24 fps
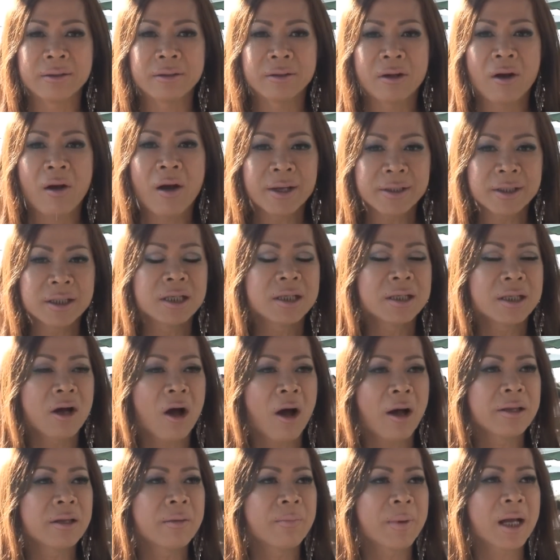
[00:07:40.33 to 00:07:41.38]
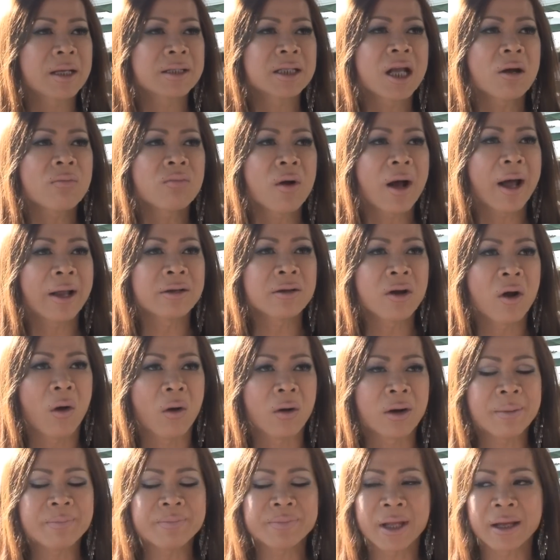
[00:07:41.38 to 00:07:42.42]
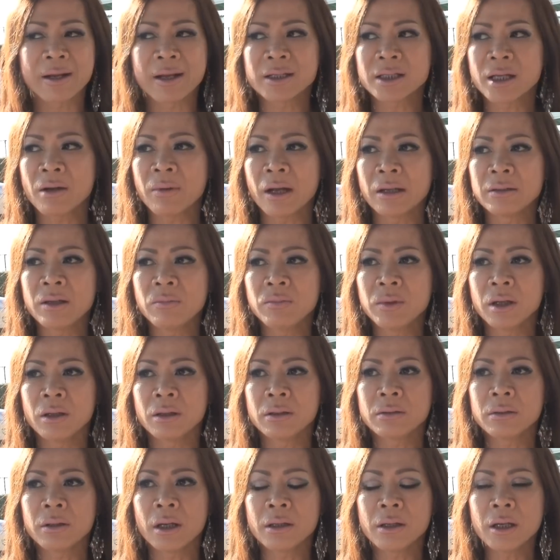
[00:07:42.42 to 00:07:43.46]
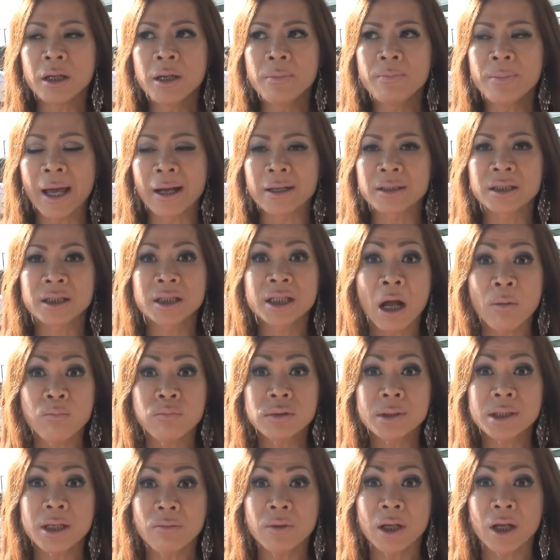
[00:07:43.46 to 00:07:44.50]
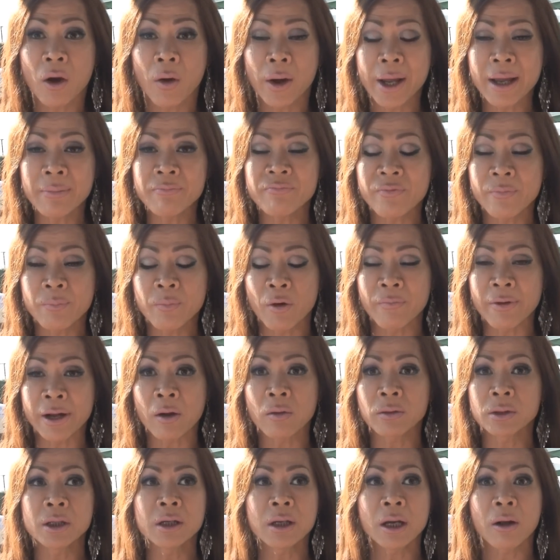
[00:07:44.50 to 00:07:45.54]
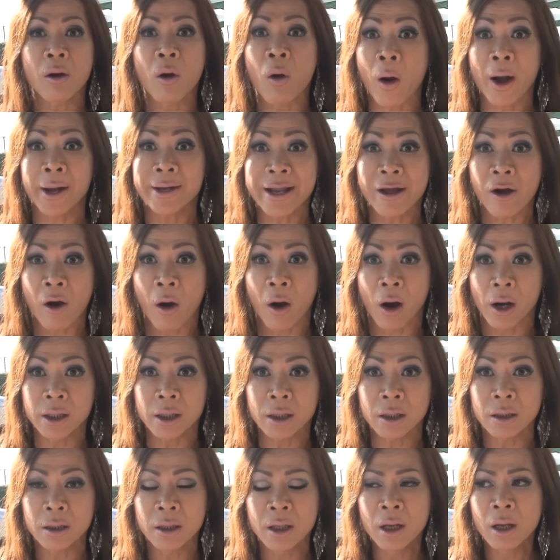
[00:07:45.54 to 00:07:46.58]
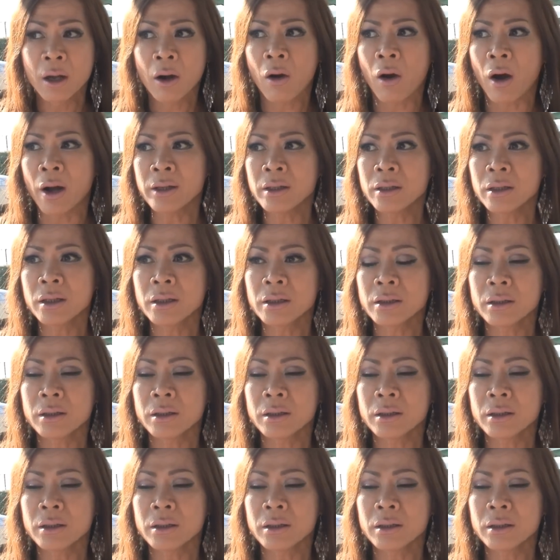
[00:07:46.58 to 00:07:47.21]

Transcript: chứ có chứ có nhưng mà cái sốc của anh ngồi lắm tại cái sốc anh giống như anh im lặng xong xong khi hỏi em một vài câu tức là hỏi để hỏi đó hỏi